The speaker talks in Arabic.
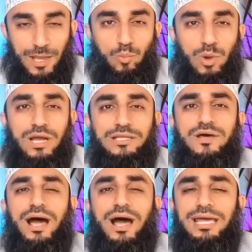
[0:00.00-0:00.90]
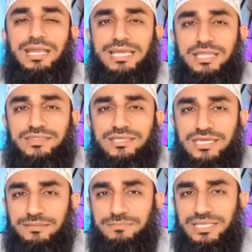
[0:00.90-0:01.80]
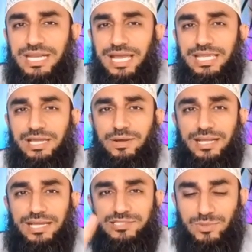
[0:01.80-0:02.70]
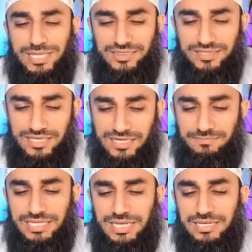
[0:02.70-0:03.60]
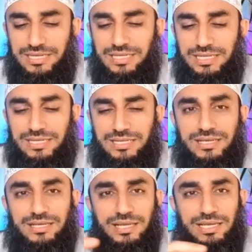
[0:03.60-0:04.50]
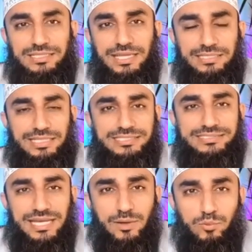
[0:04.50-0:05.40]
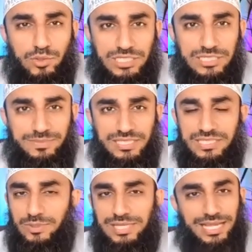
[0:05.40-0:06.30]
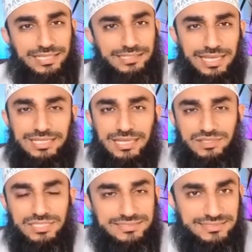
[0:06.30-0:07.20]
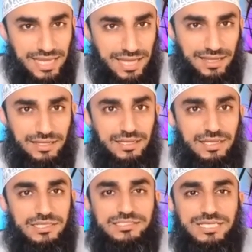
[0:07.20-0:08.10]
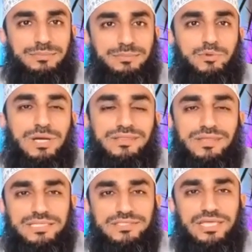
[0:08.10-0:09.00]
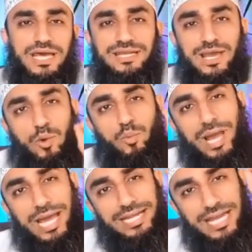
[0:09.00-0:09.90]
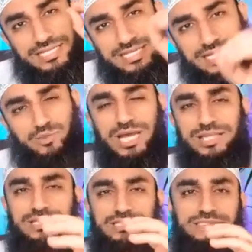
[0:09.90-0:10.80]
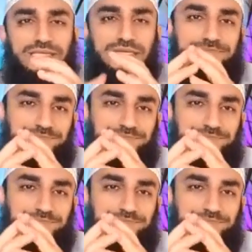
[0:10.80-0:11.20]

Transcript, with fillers: وقضى على كثير من الحيوانات وكثير من يعني التنوع البيئي والأحياء الذي انتهى سببه هذا الإنسان وأنانية هذا الإنسان